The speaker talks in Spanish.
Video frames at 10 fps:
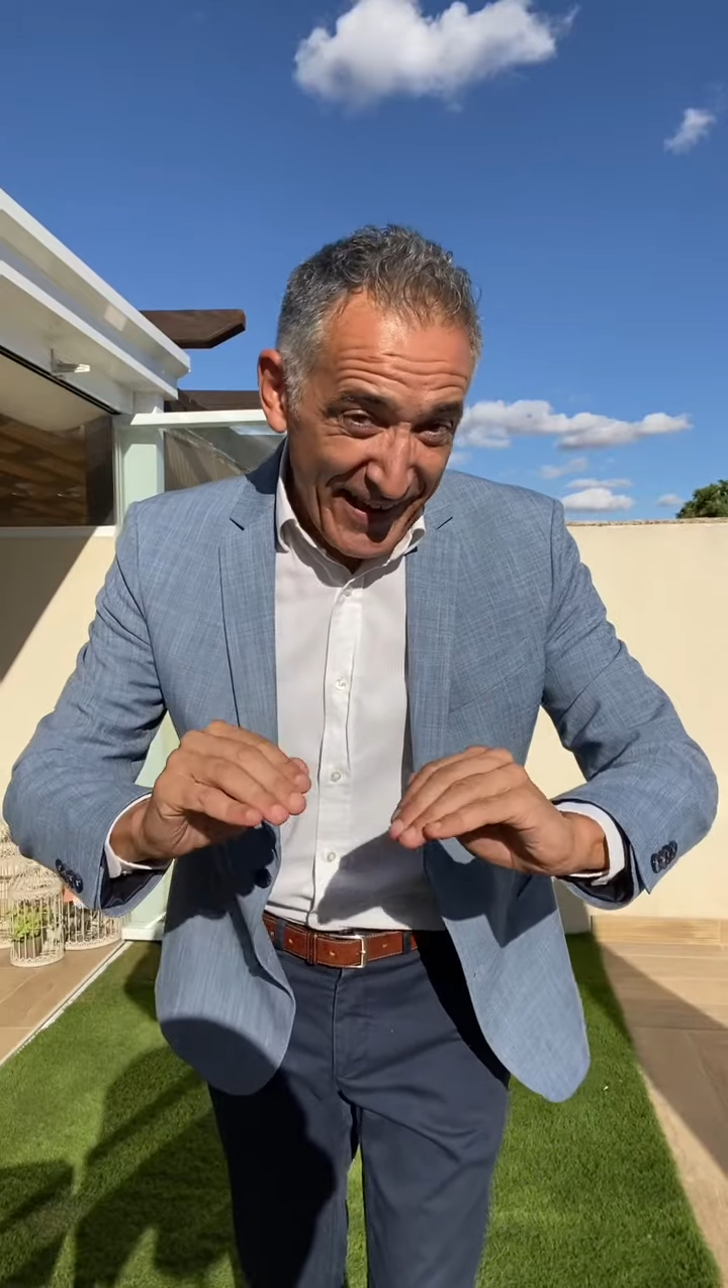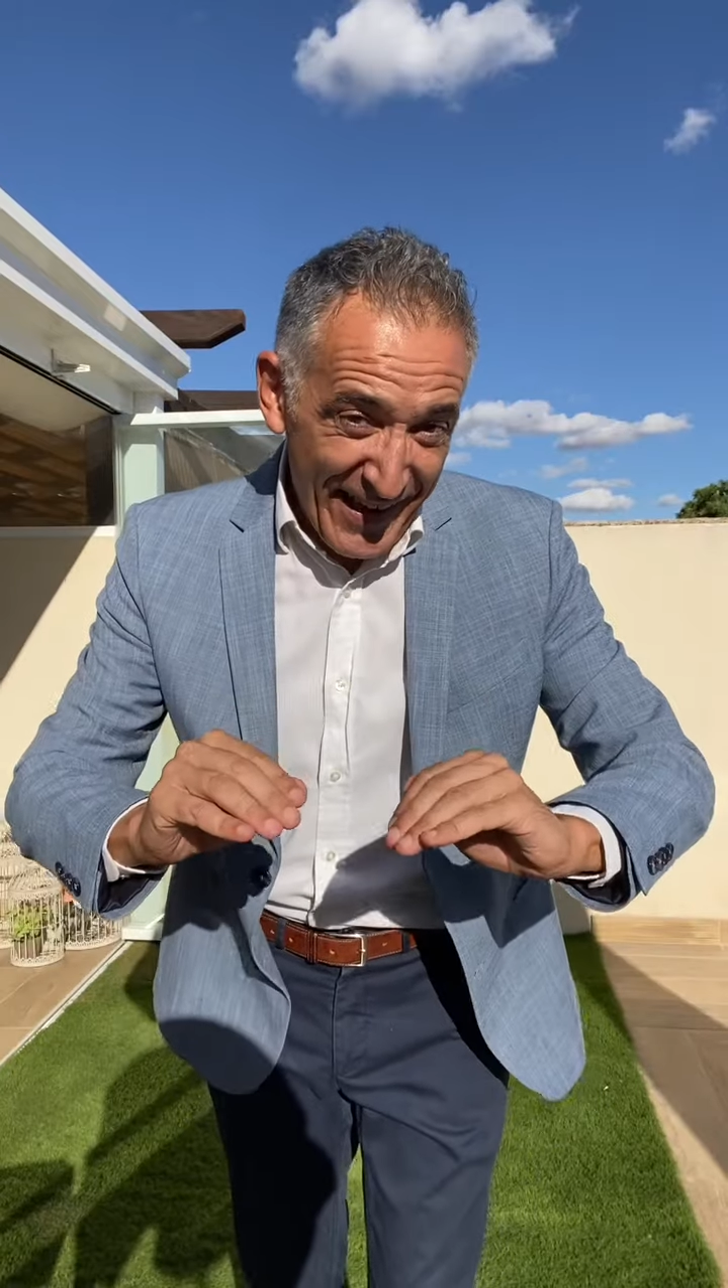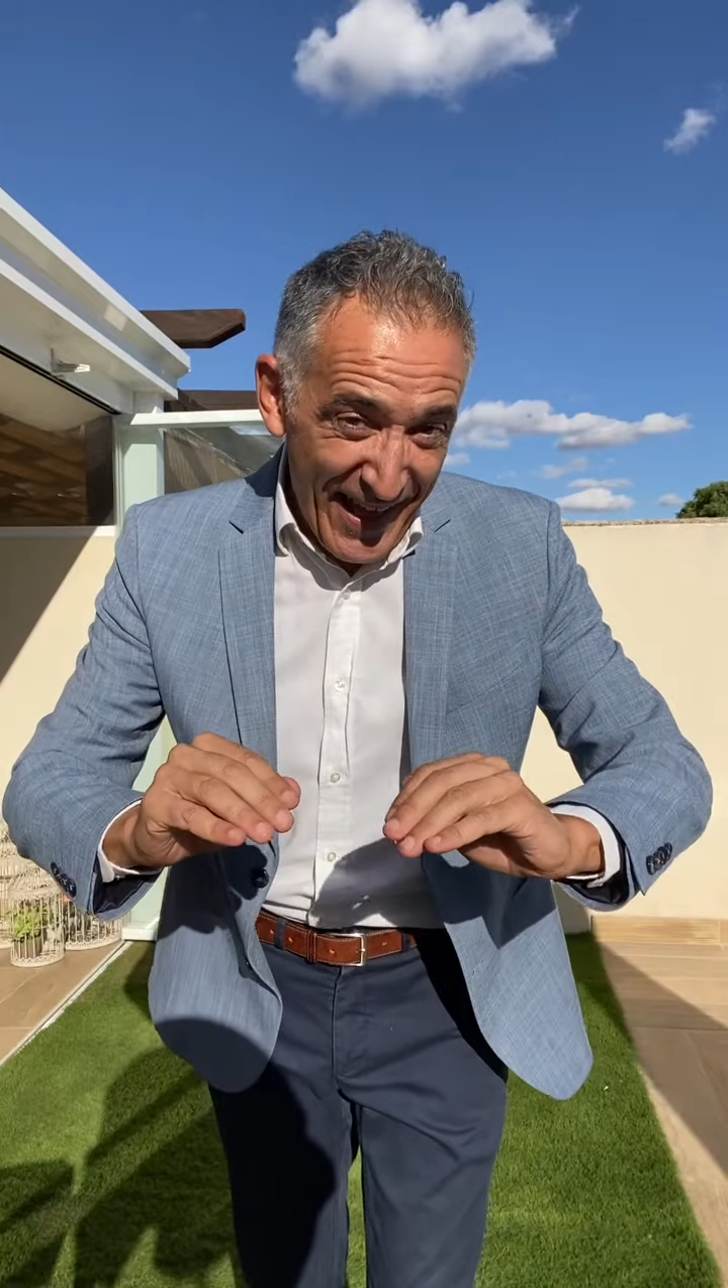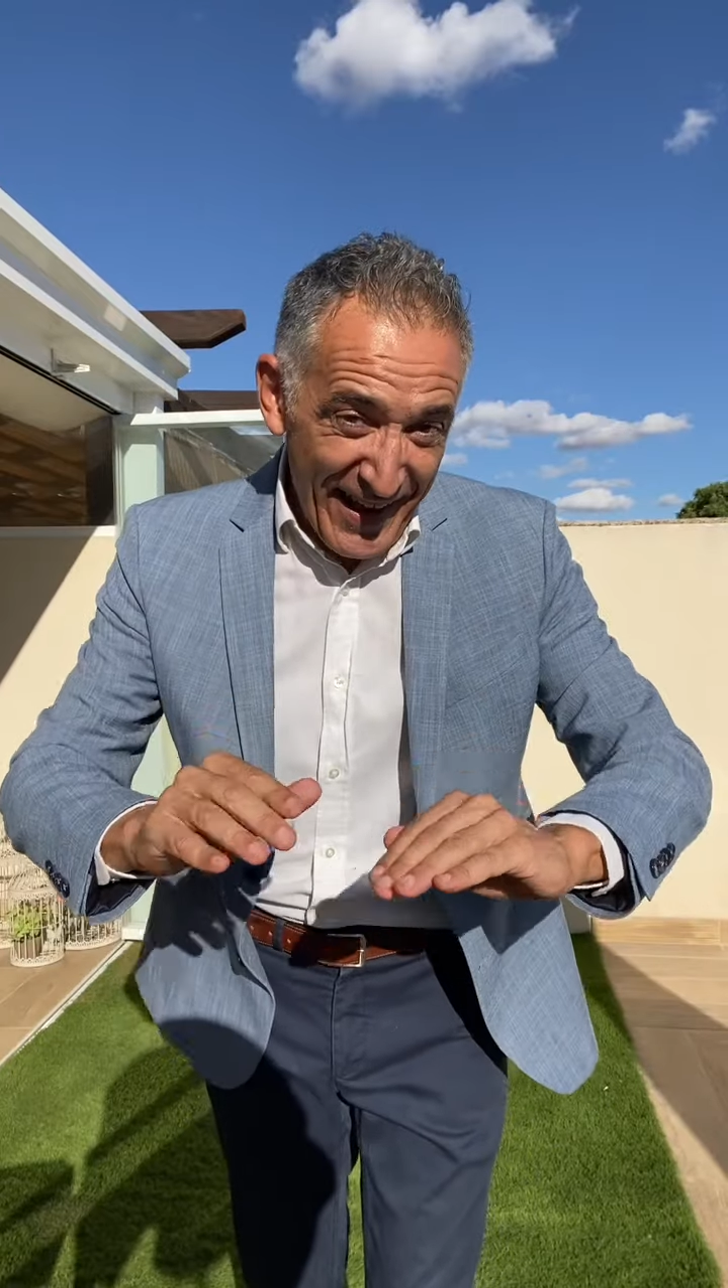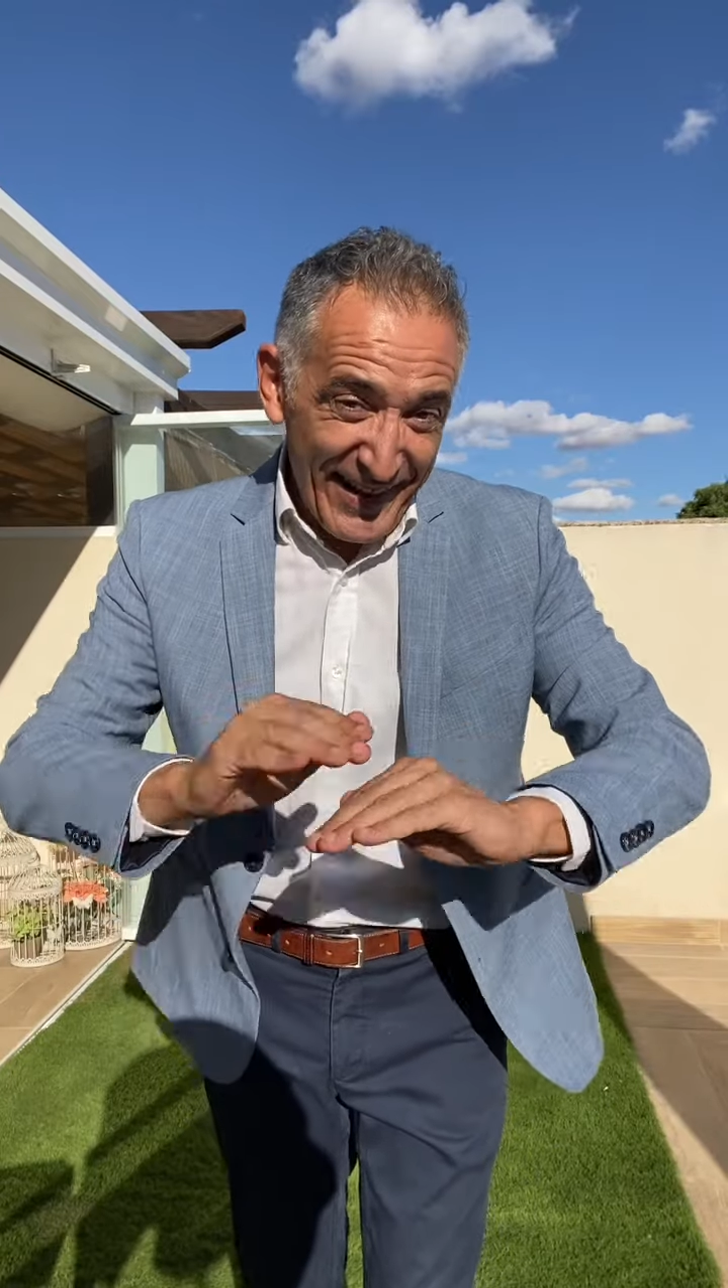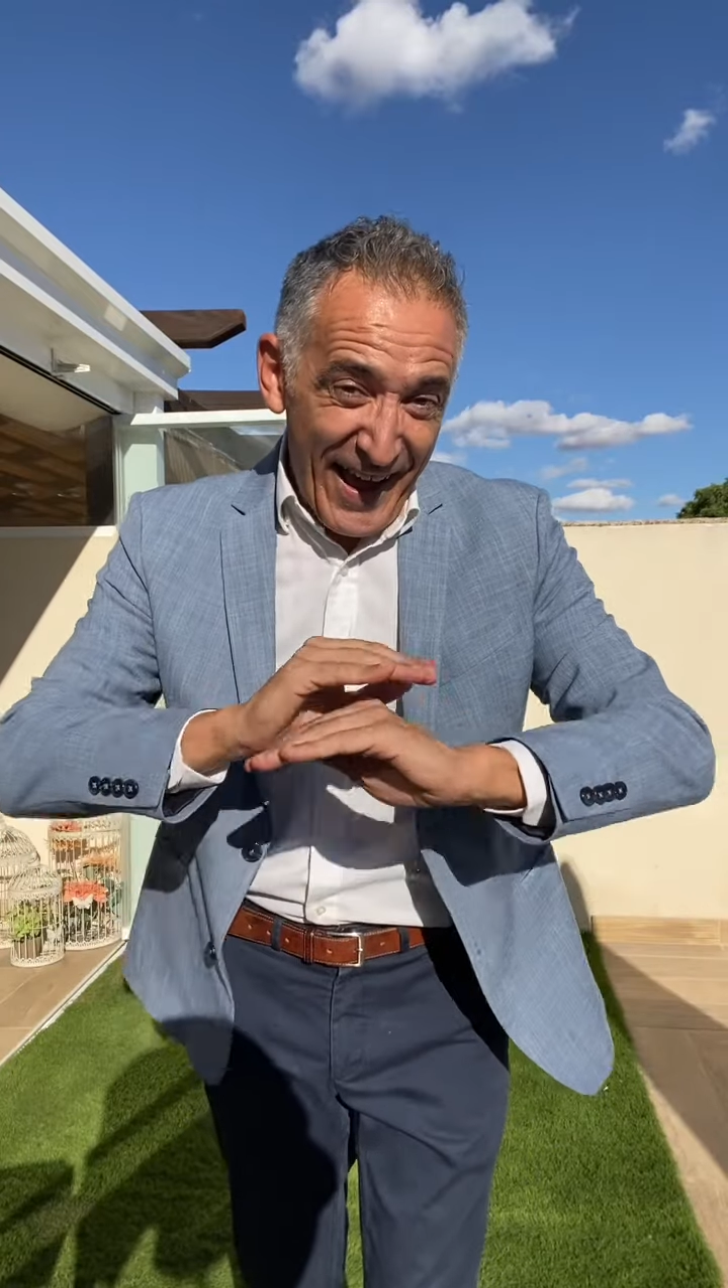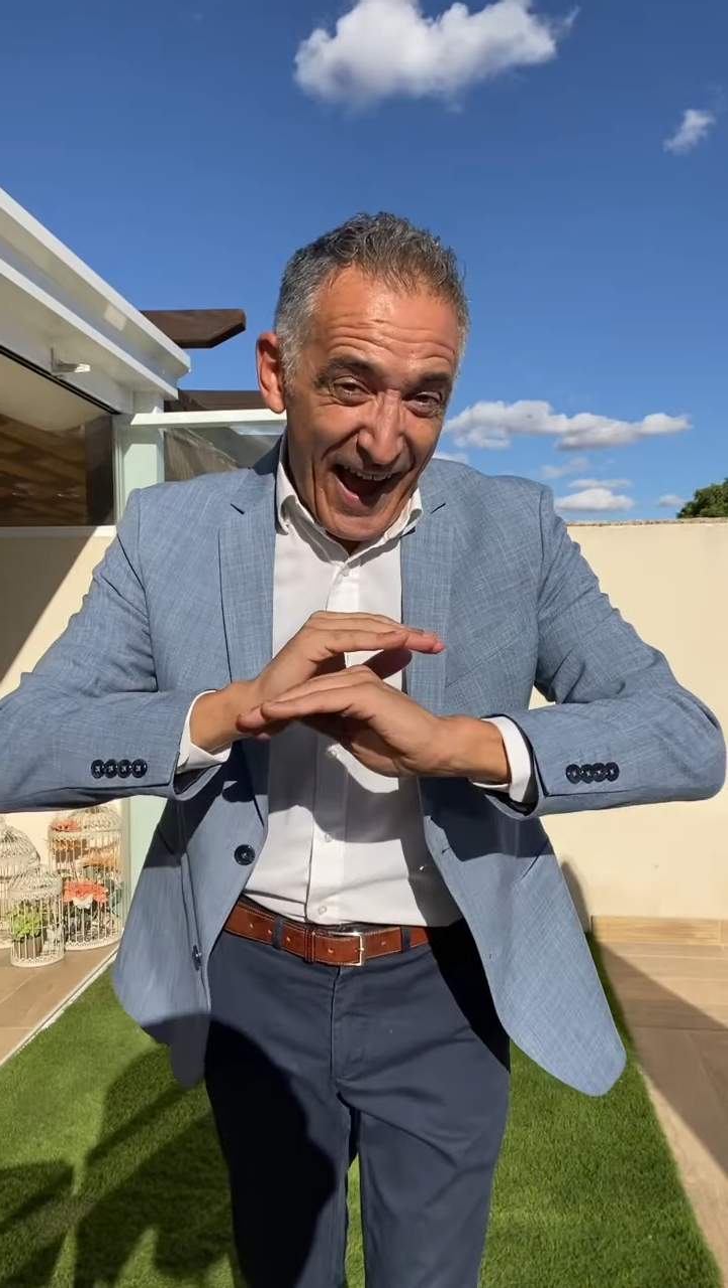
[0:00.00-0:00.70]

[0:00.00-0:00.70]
quedar